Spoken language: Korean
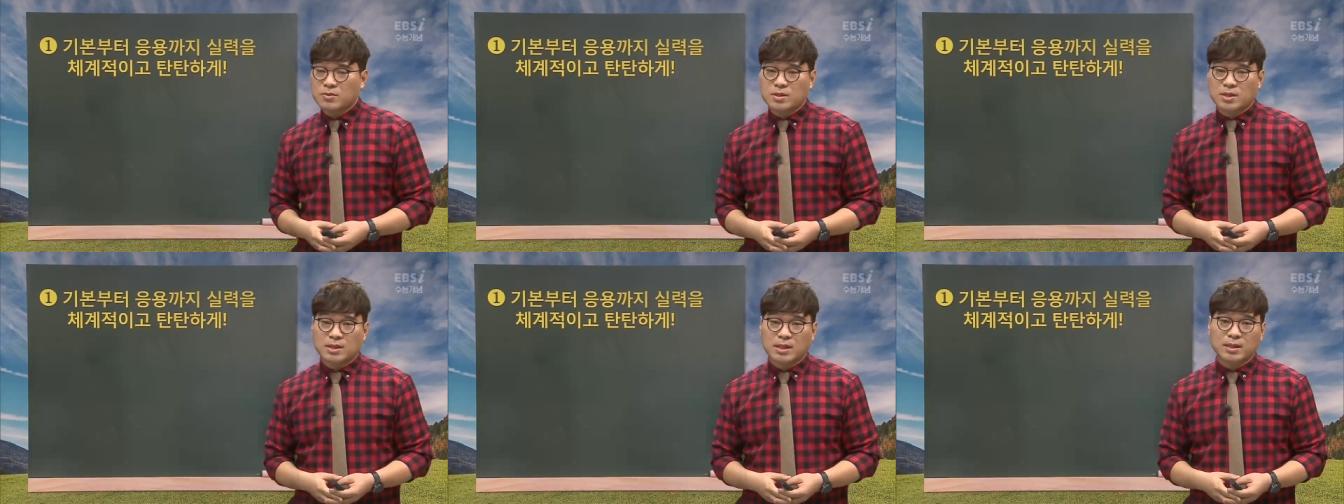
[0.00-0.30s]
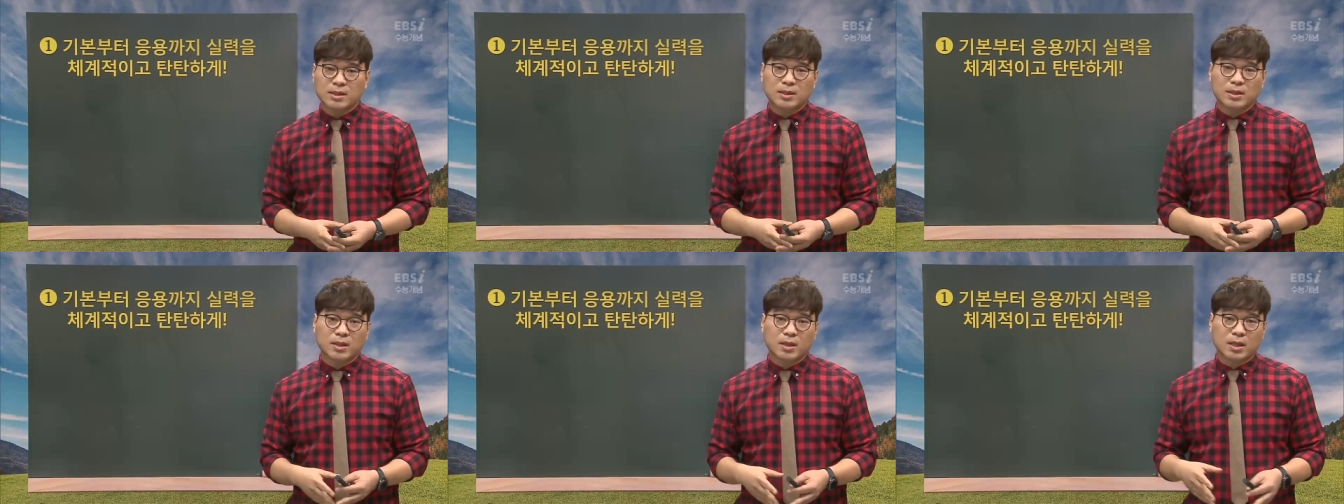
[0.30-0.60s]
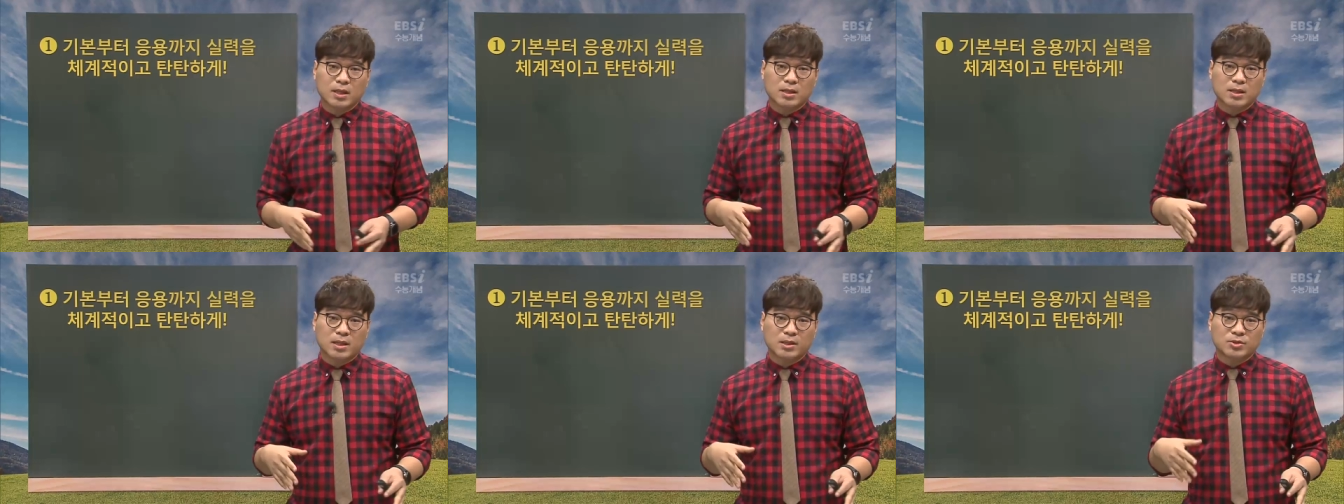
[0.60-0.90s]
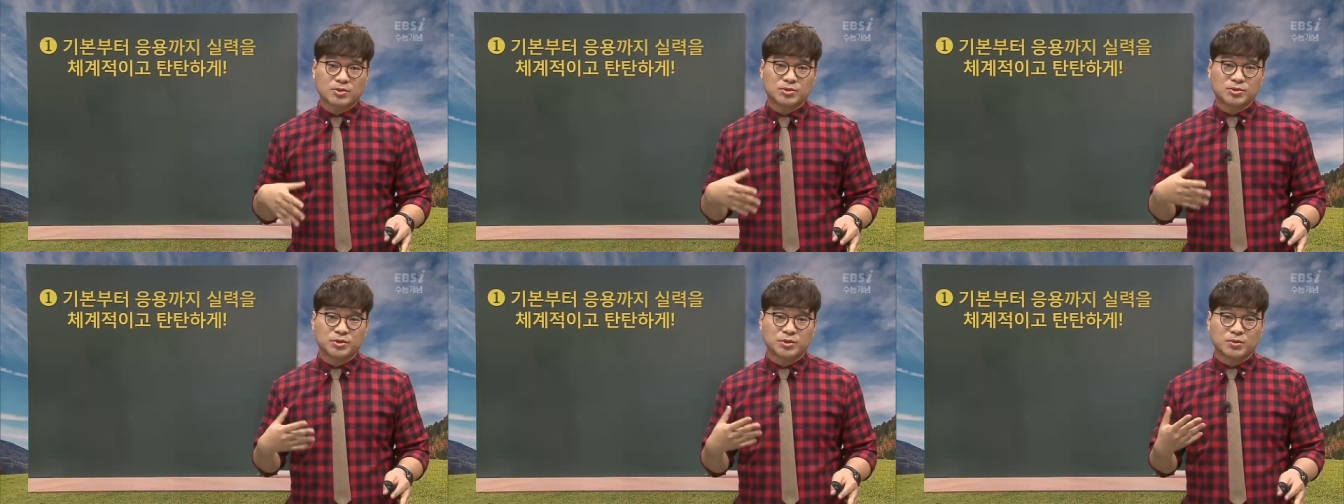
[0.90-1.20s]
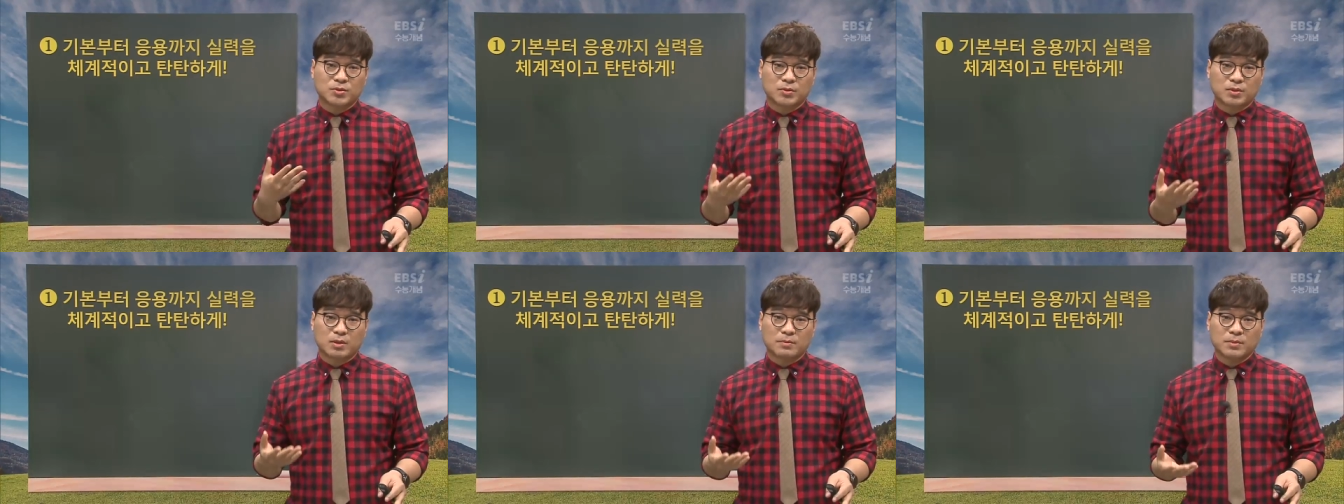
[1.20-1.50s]
이제 탄탄하게 이제 갖출 수
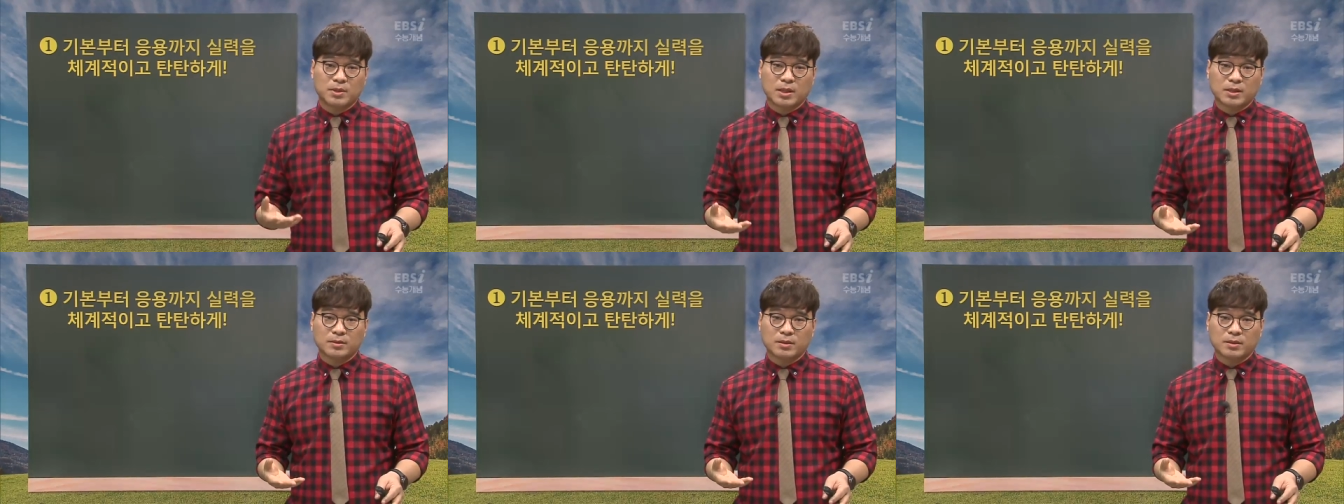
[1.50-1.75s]
있도록 합니다.